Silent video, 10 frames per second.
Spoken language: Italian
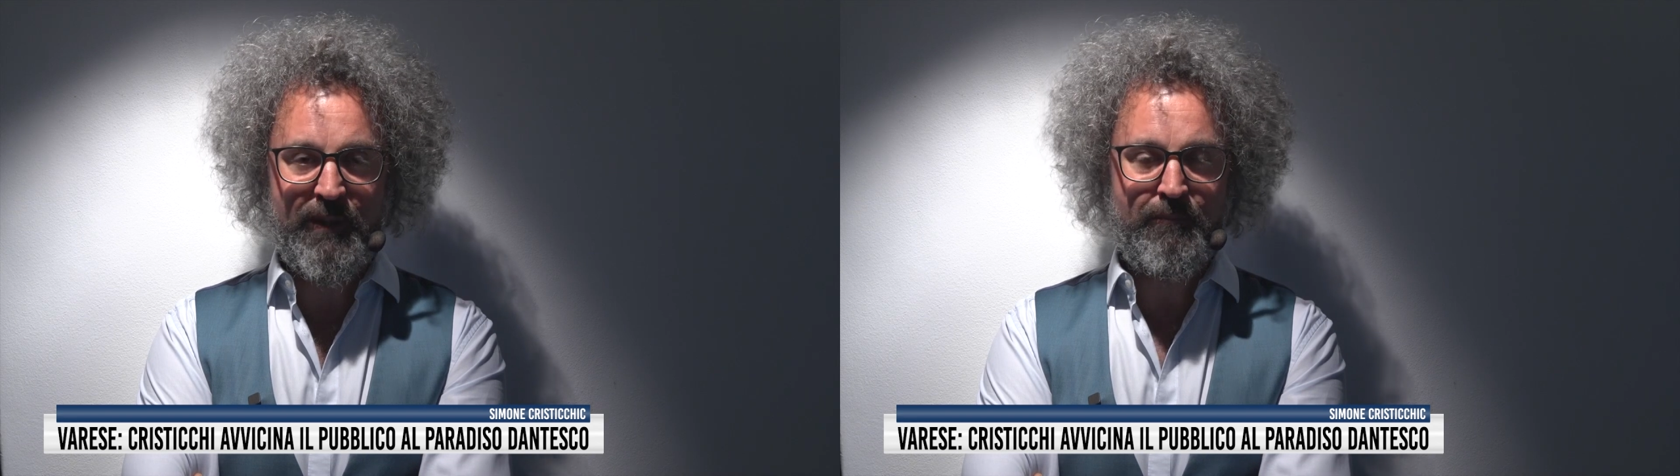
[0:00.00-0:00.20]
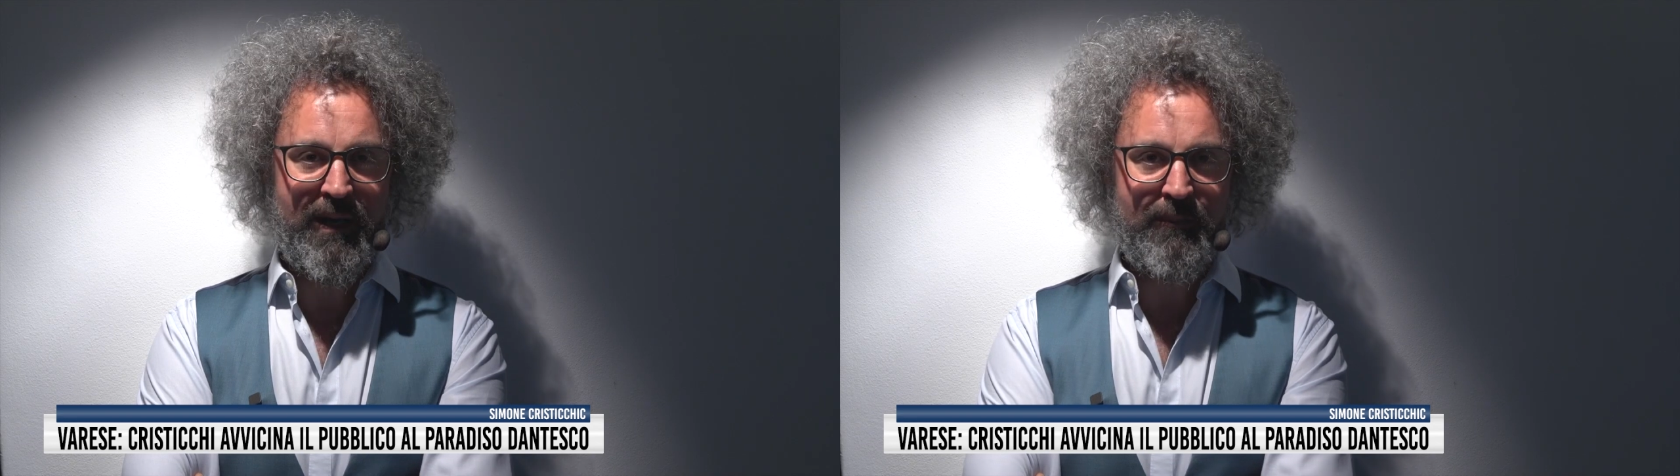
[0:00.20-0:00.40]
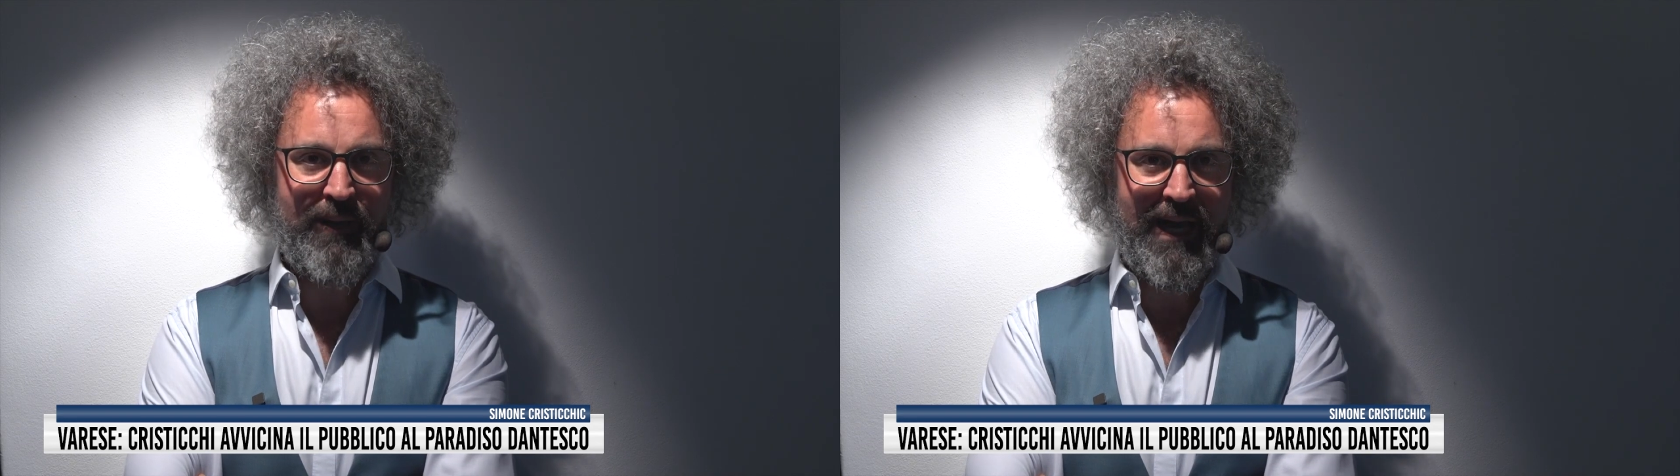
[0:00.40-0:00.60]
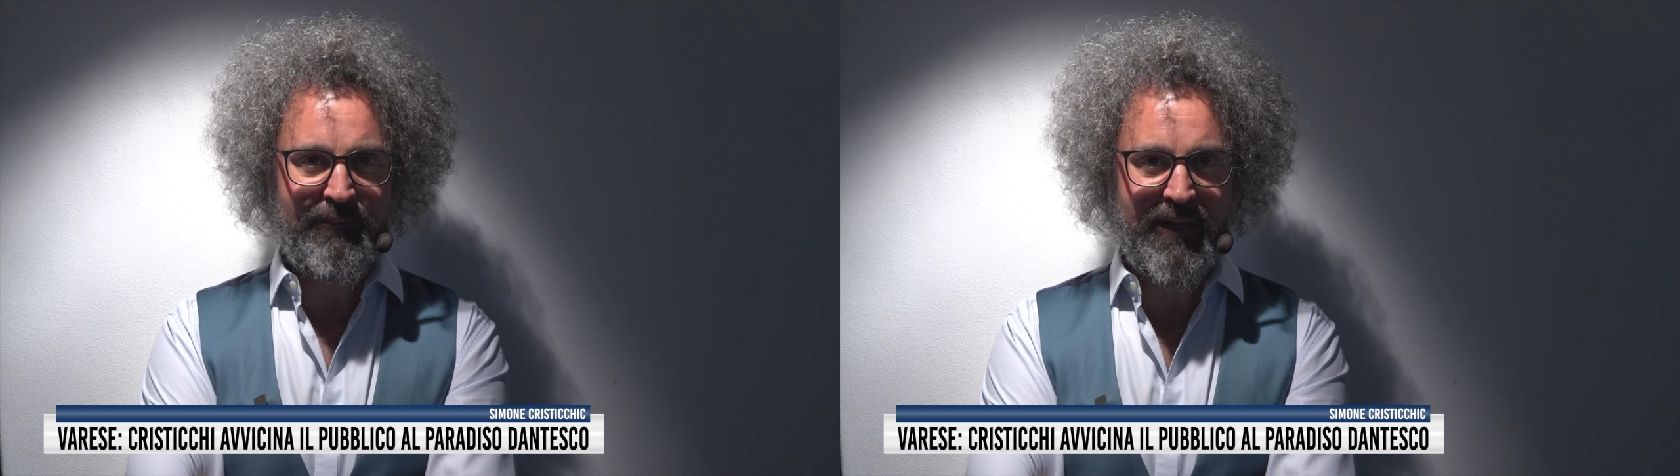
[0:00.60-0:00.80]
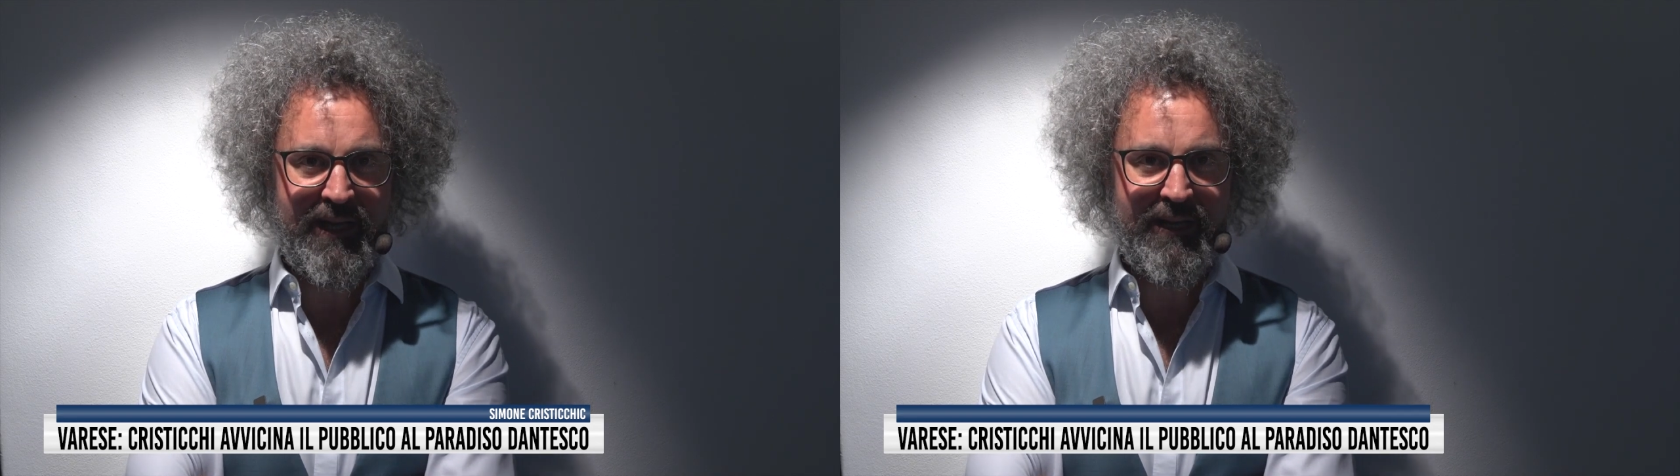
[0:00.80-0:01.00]

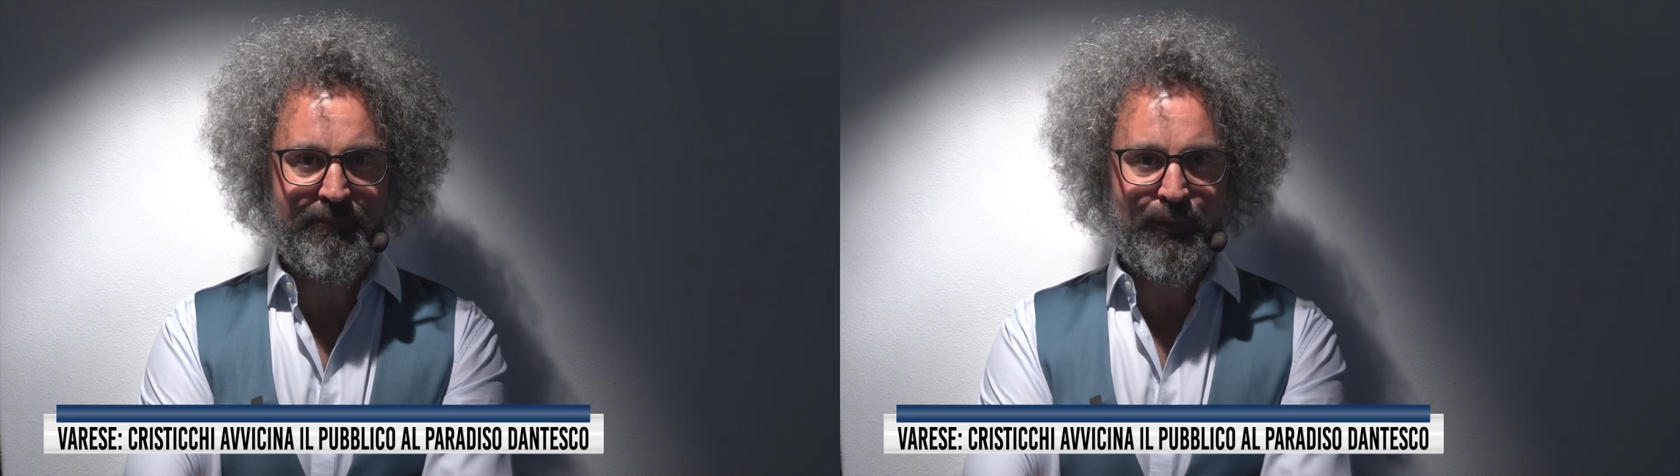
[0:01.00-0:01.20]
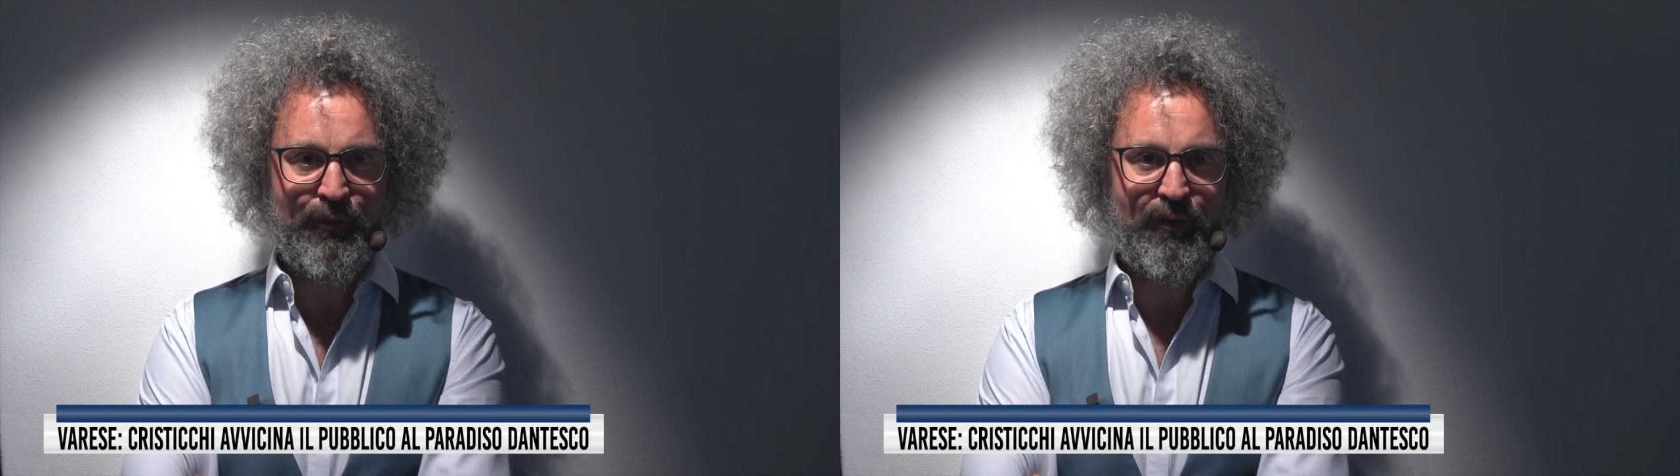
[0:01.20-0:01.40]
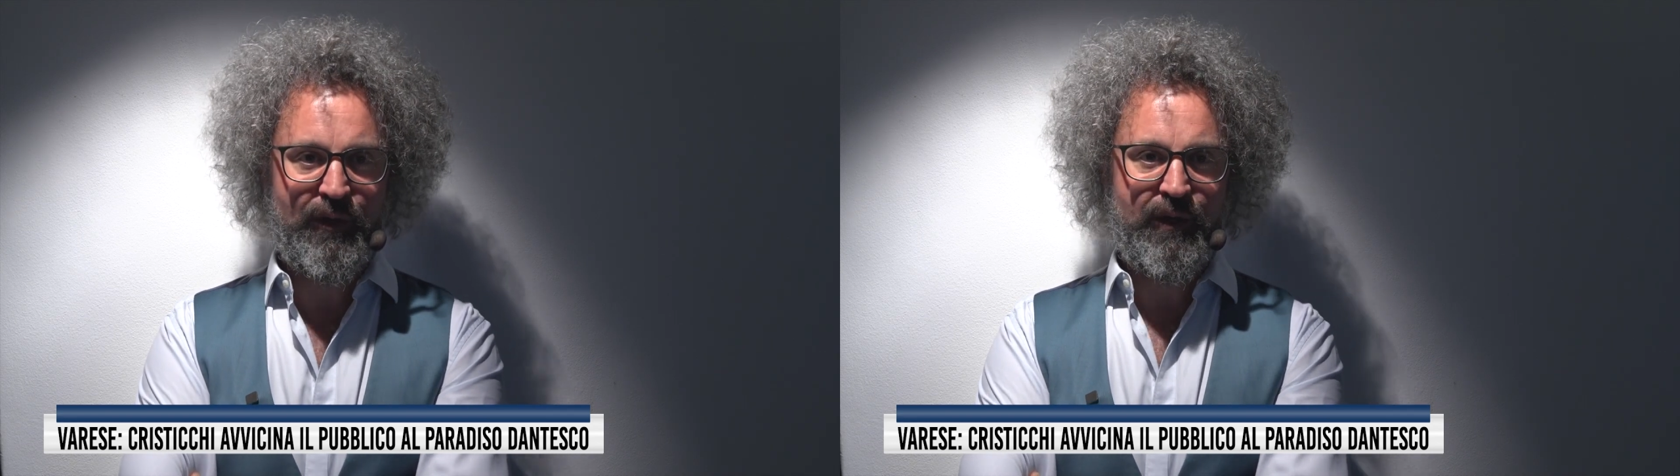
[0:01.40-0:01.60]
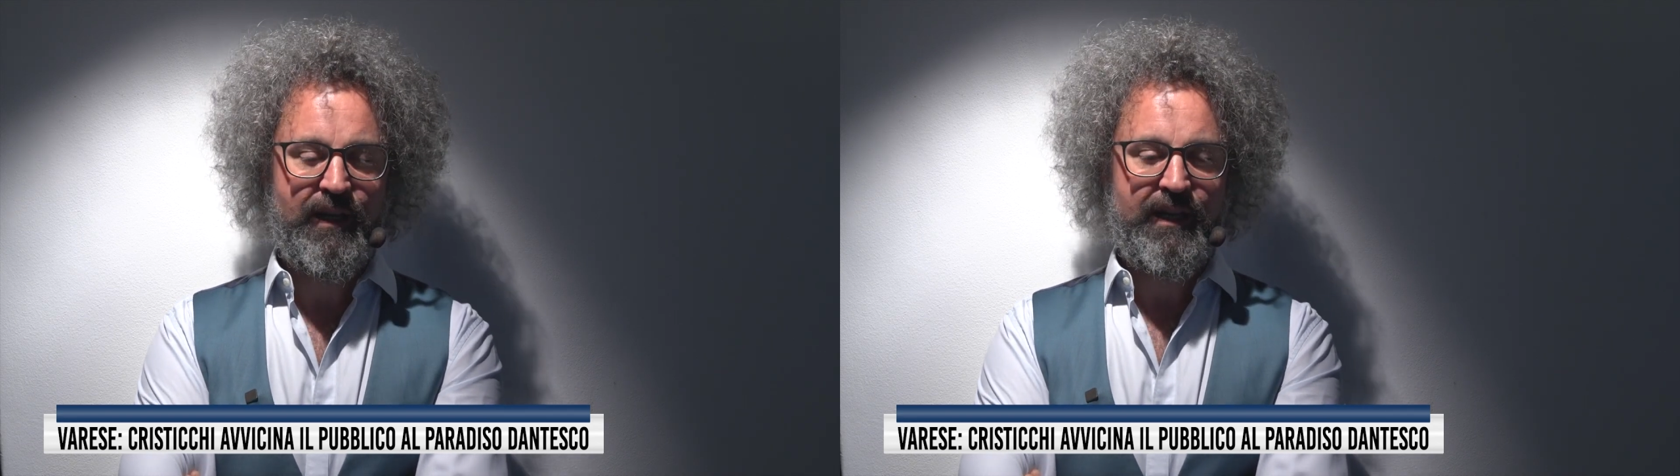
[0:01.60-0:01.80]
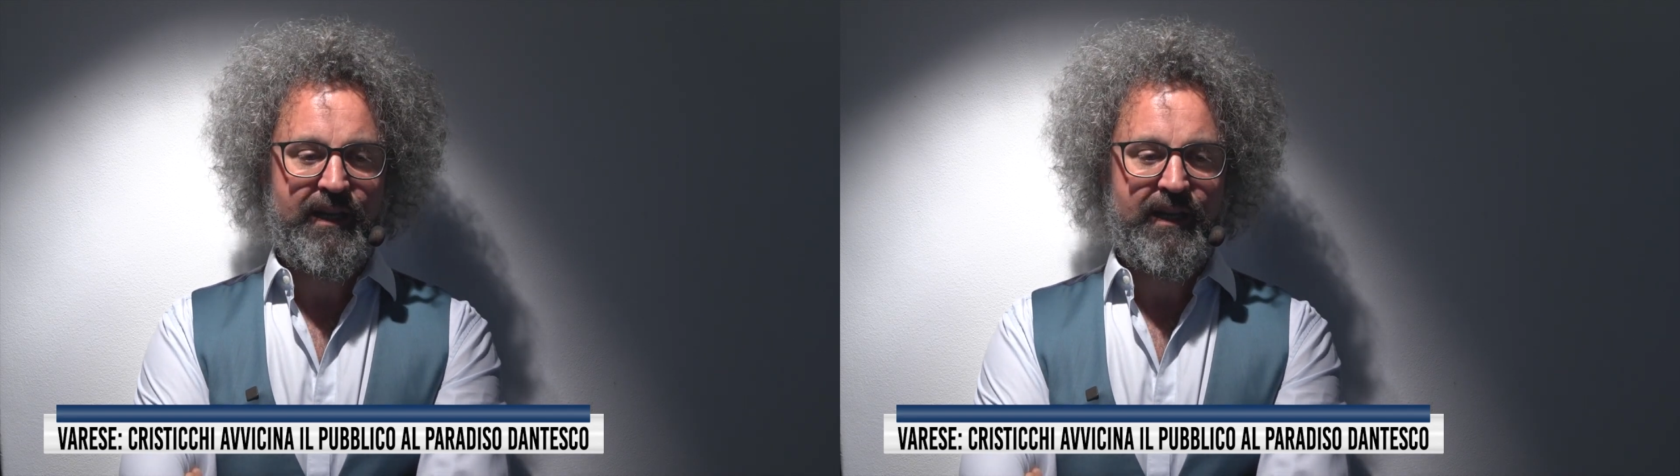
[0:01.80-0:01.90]
impalpabile, che è appunto